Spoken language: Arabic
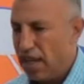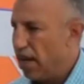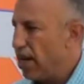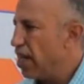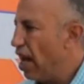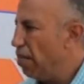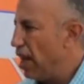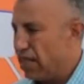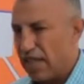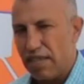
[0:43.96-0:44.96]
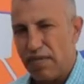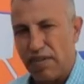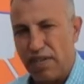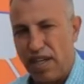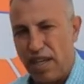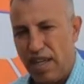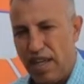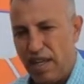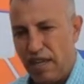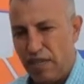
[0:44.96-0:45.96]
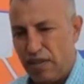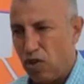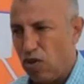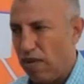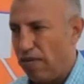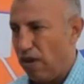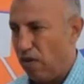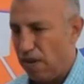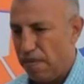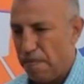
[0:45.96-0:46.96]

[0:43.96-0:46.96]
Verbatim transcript: لان ده عامل اساسي في في شغل الفراوله